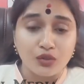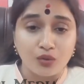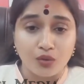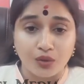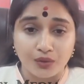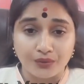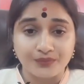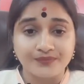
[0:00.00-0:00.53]

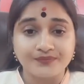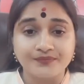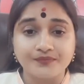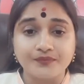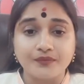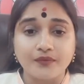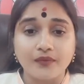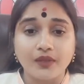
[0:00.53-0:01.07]
ఇంకొకరు
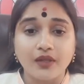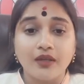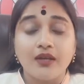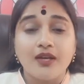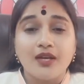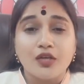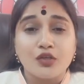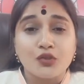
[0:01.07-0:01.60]

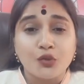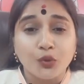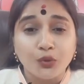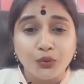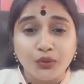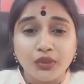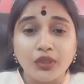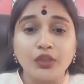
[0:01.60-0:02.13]

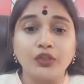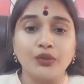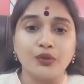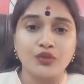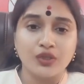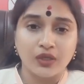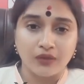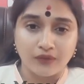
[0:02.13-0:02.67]
సొంత
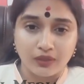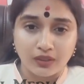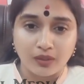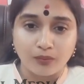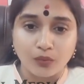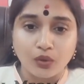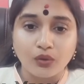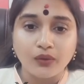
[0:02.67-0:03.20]

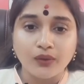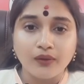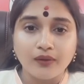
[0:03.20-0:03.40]
నియోజకవర్గంలో